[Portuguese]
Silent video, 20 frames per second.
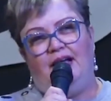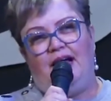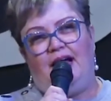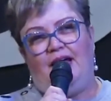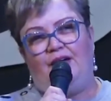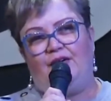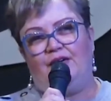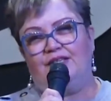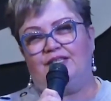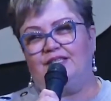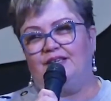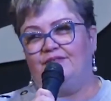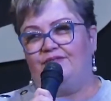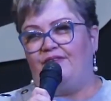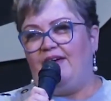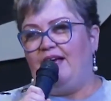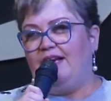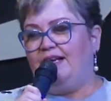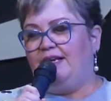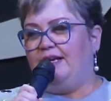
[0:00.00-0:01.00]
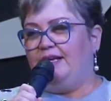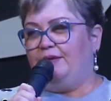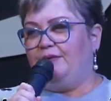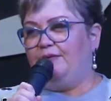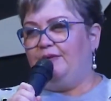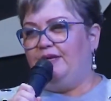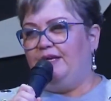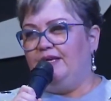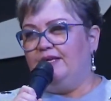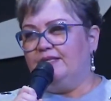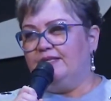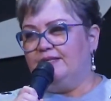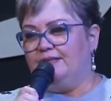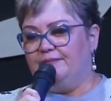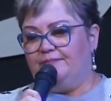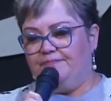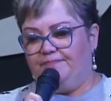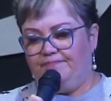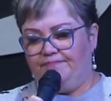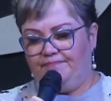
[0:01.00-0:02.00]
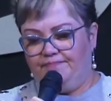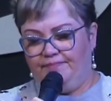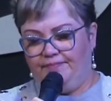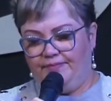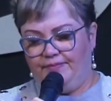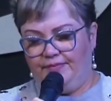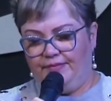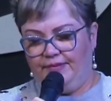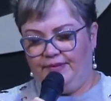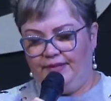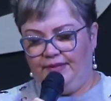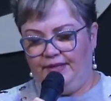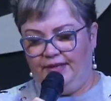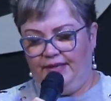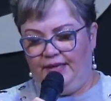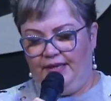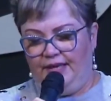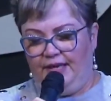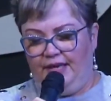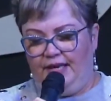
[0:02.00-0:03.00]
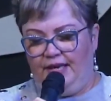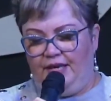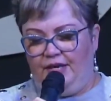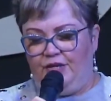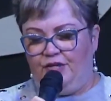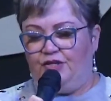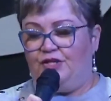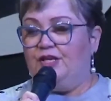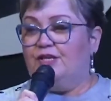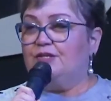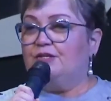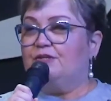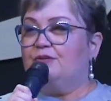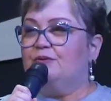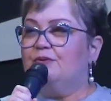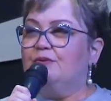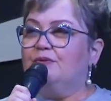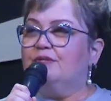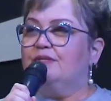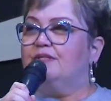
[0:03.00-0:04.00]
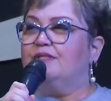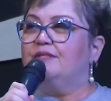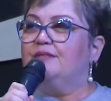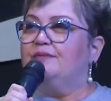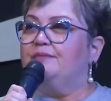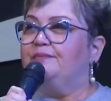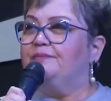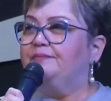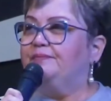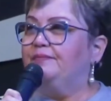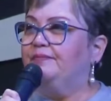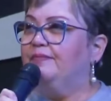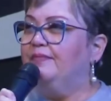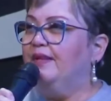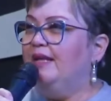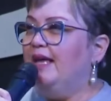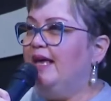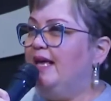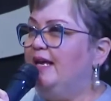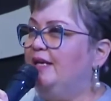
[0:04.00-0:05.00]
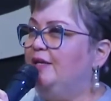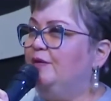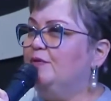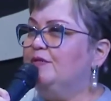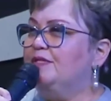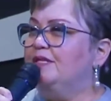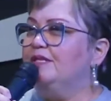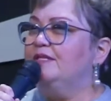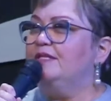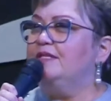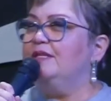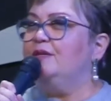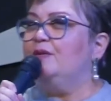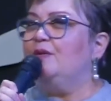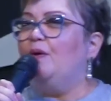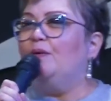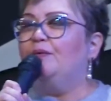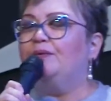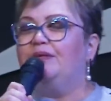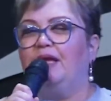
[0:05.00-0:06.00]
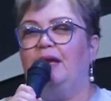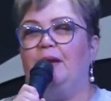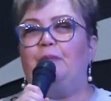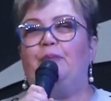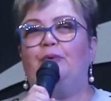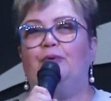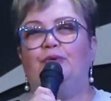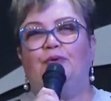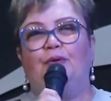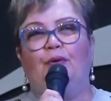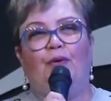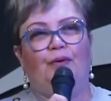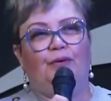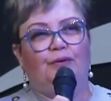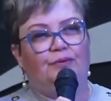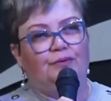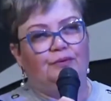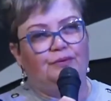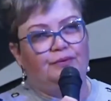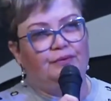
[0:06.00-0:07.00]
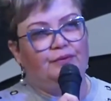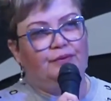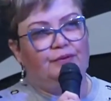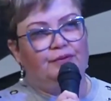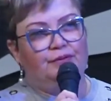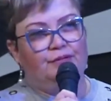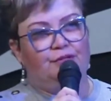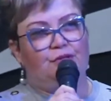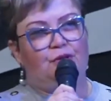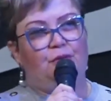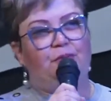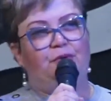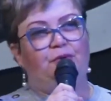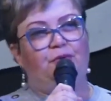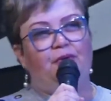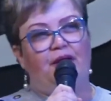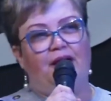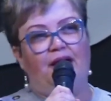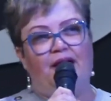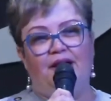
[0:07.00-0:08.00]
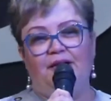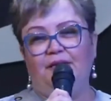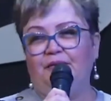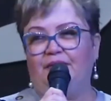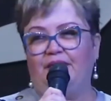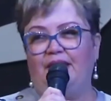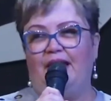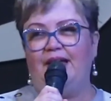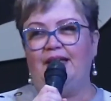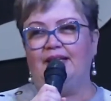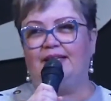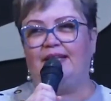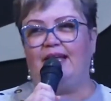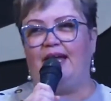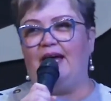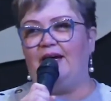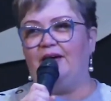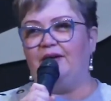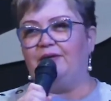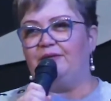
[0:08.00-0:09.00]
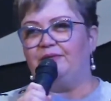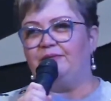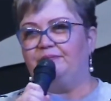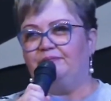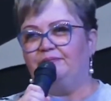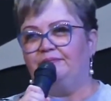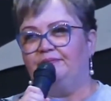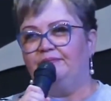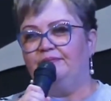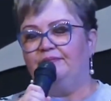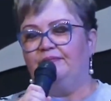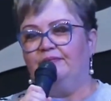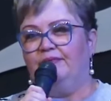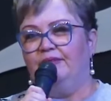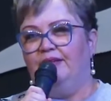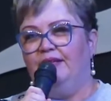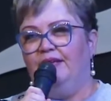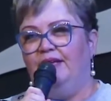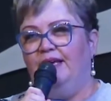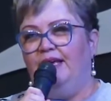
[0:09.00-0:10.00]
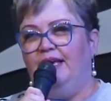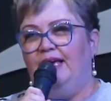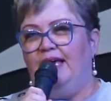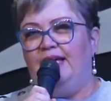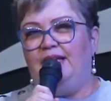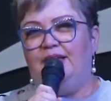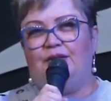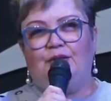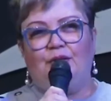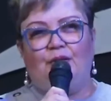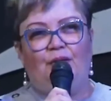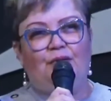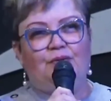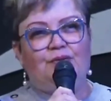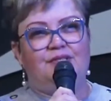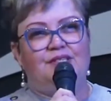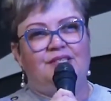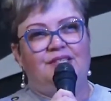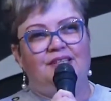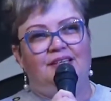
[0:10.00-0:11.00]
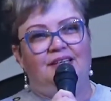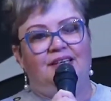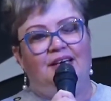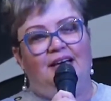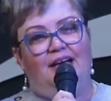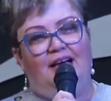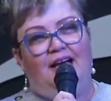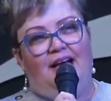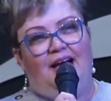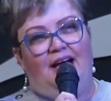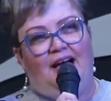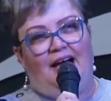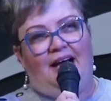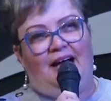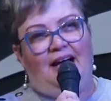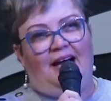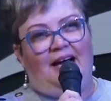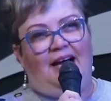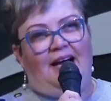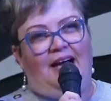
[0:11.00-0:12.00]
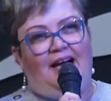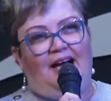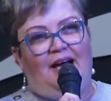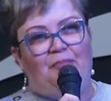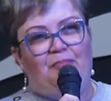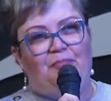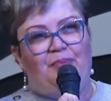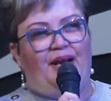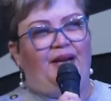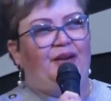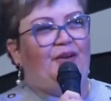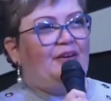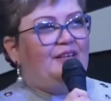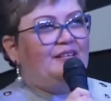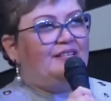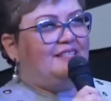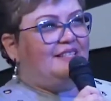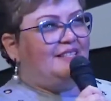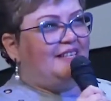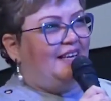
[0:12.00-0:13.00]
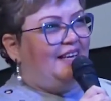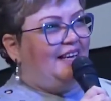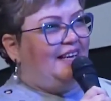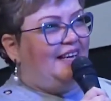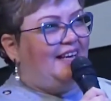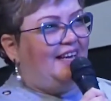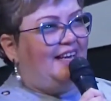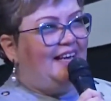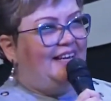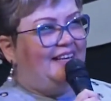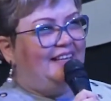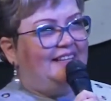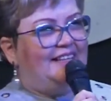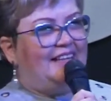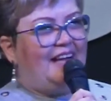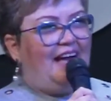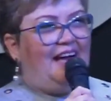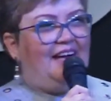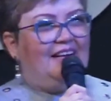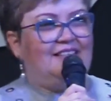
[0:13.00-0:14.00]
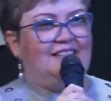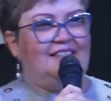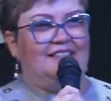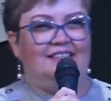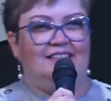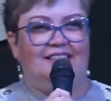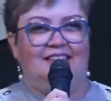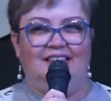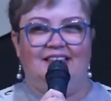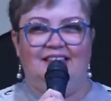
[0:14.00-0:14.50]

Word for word: a nossa velha natureza. Jesus, ele nos ensinou o tempo todo sobre um reino que é eterno. Ele trouxe para a nossa realidade,